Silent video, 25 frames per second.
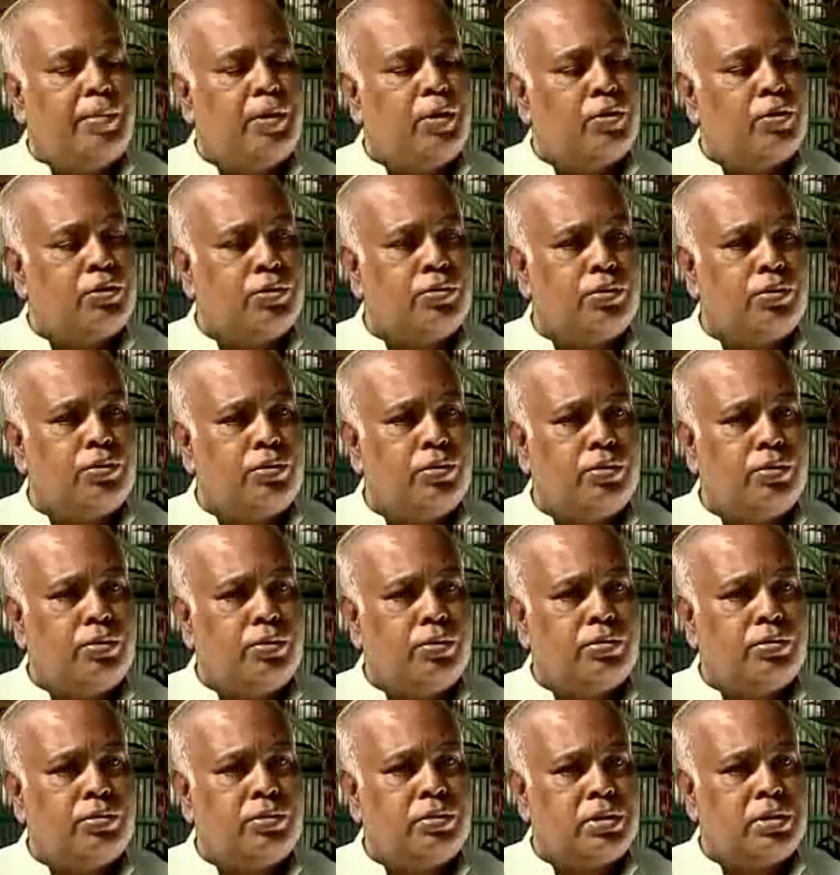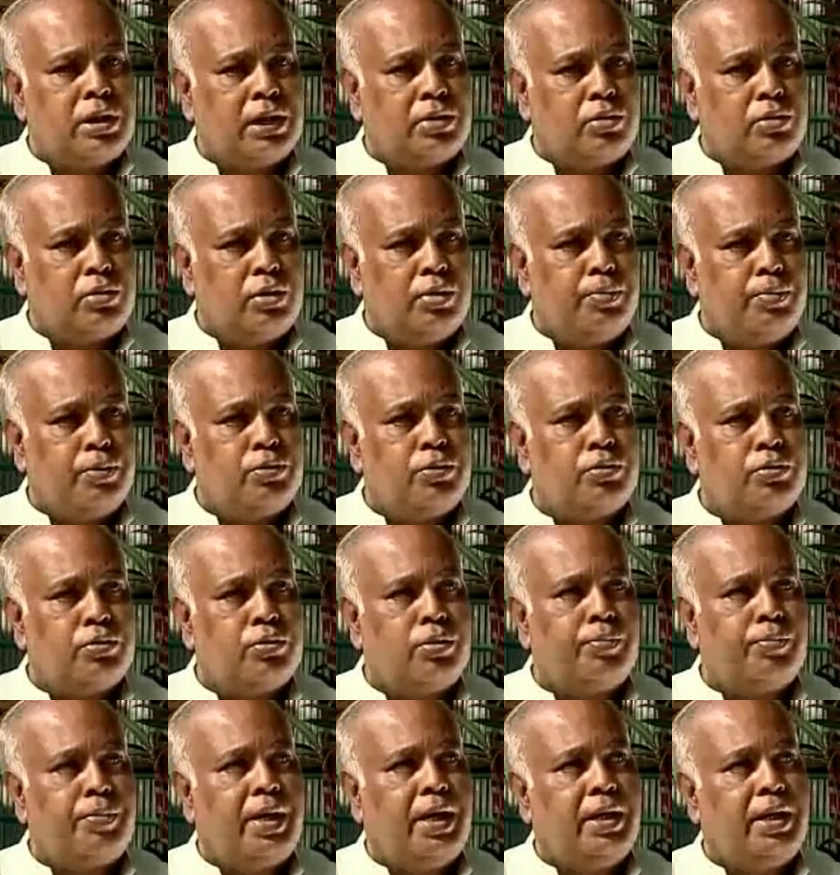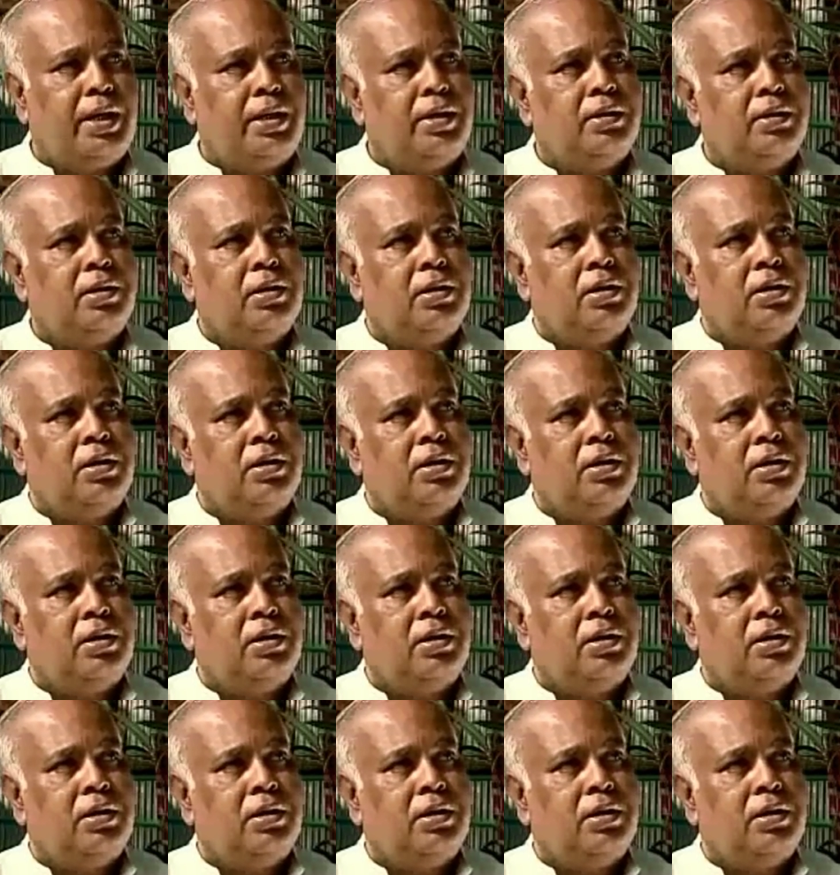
আমার অসংখ্য ছাত্র এ পর্যন্ত প্রায়